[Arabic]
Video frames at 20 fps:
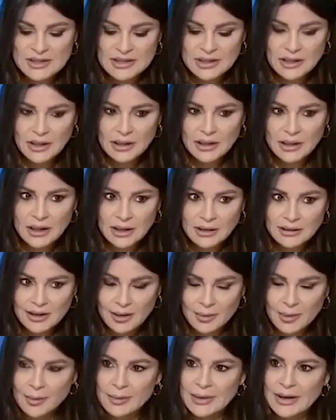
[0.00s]
بيسيل حكى
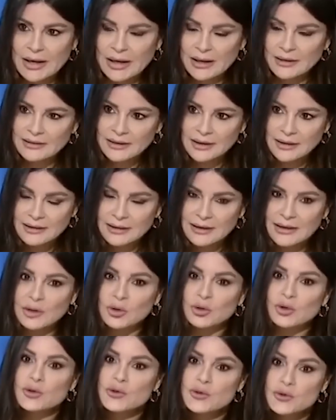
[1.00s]
اكثر من مره عن
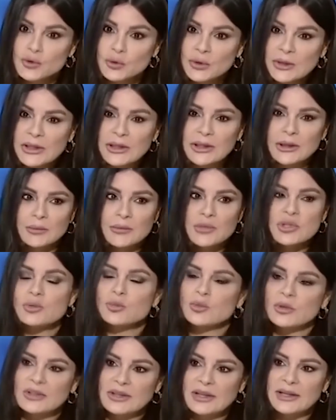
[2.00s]
تعديلات دستوريه
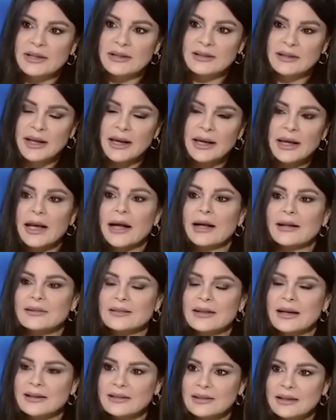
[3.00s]
مش مثالثه حكى
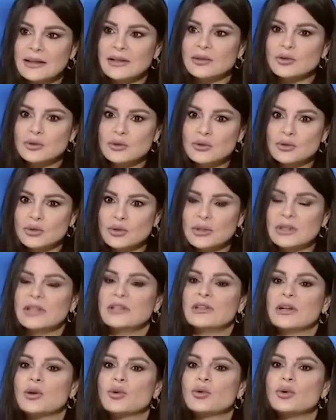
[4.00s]
عن تعديلات
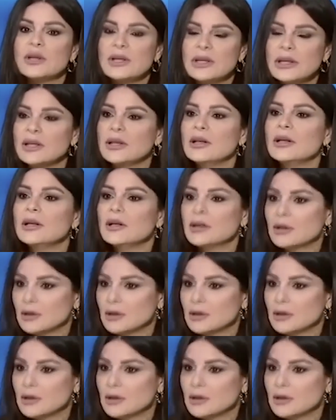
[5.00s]
دستوريه ضروريه سمعتها